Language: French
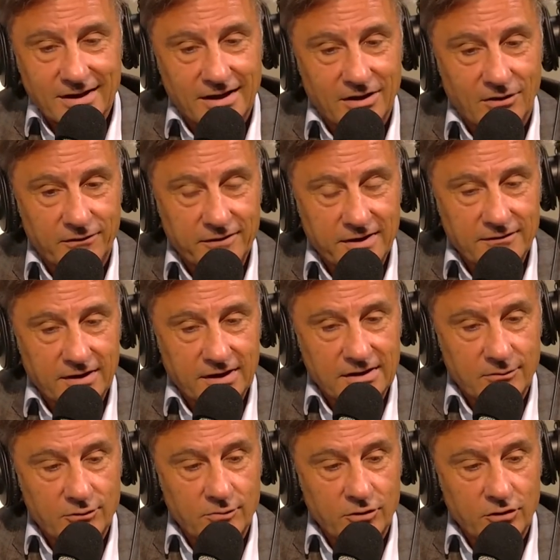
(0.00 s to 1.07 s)
et en fait,
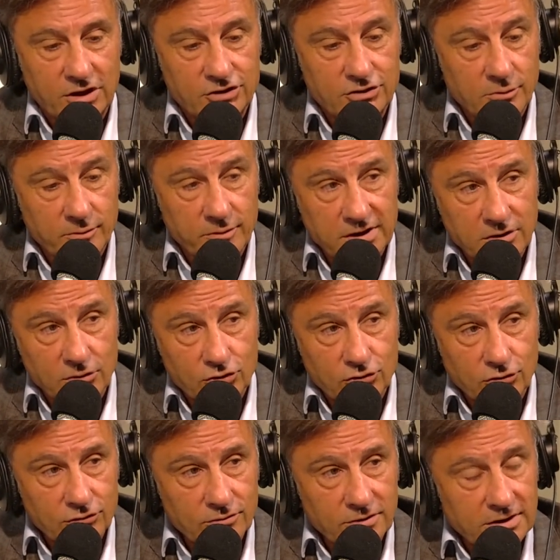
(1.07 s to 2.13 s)
véritablement, l'agent immobilier
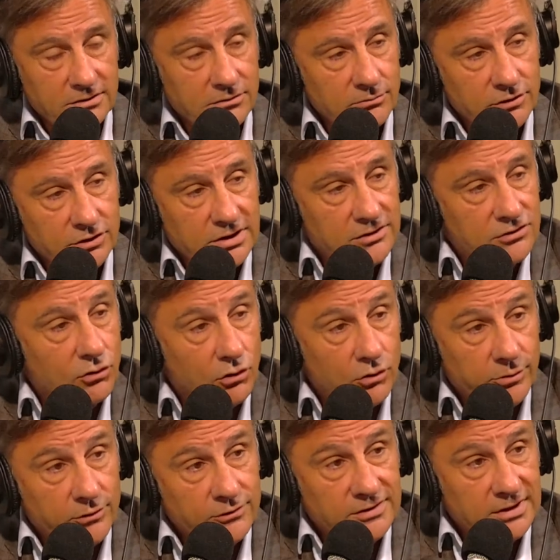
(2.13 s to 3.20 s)
aujourd'hui est obligé de se
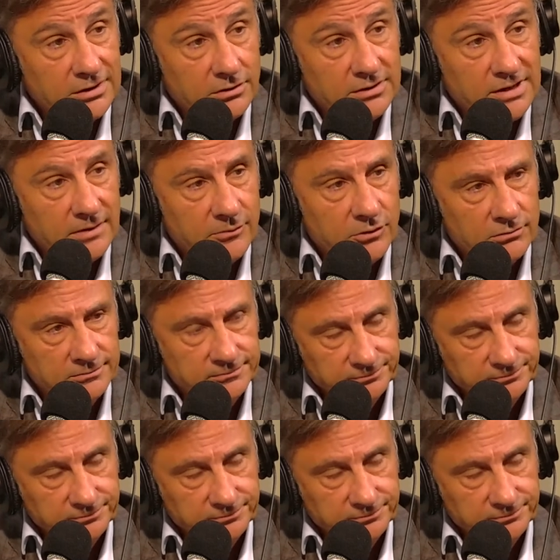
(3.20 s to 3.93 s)
repenser totalement.